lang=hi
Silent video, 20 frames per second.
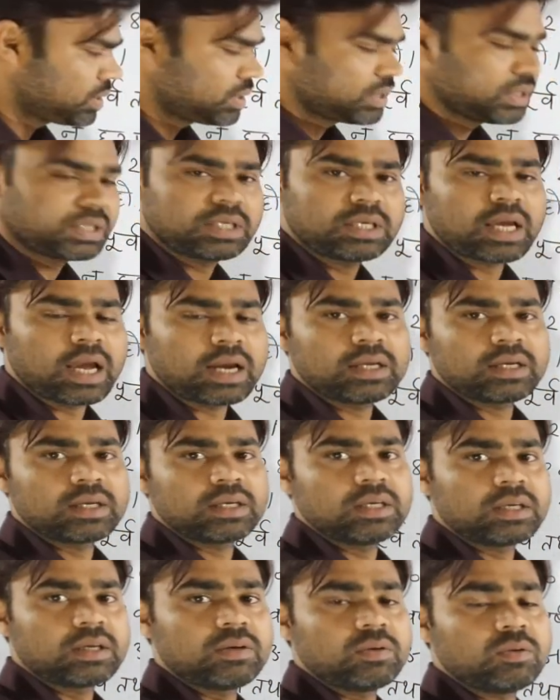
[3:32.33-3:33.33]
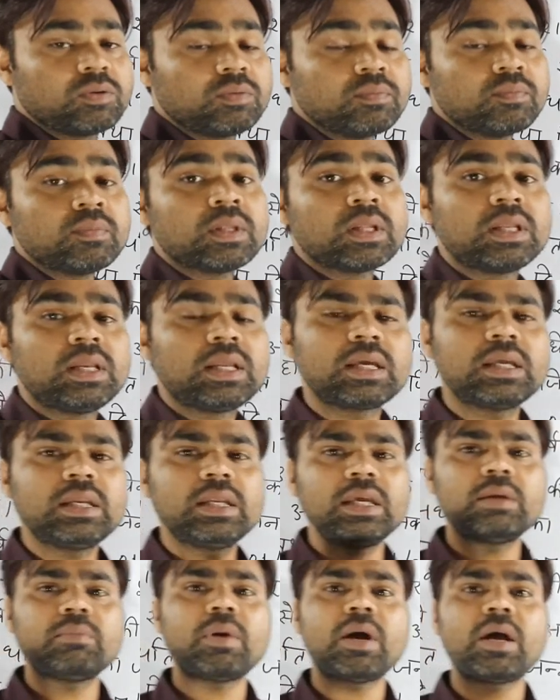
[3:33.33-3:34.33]
बी सी कैटेगरी के लोग लेकिन
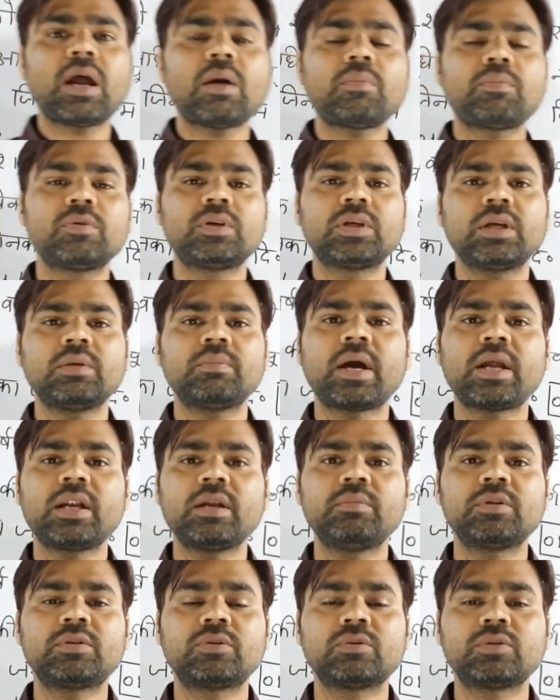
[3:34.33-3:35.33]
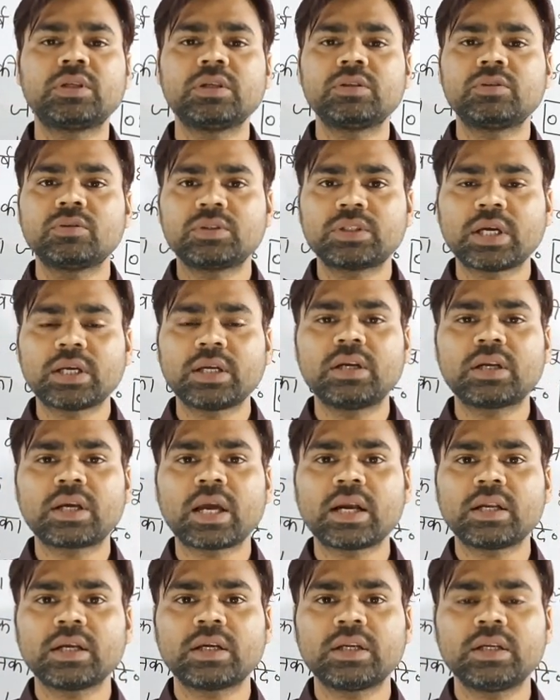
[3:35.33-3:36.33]
एक बार आप उनके बारे में सोचिए जो जनरल
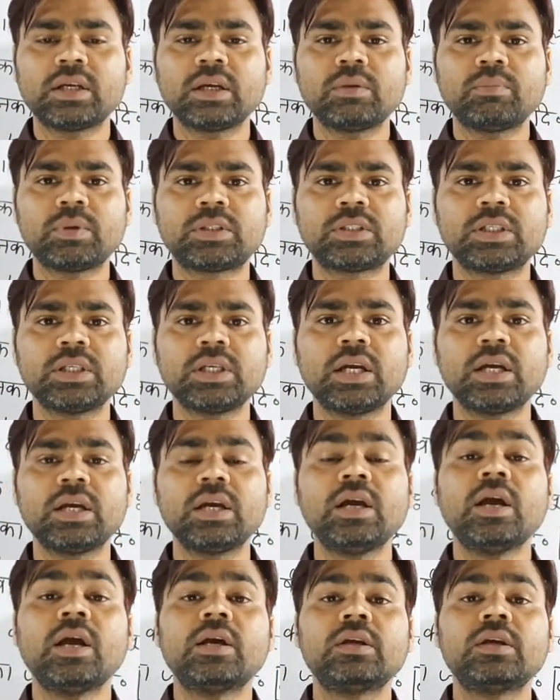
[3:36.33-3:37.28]
कैटेगरी के बच्चे हैं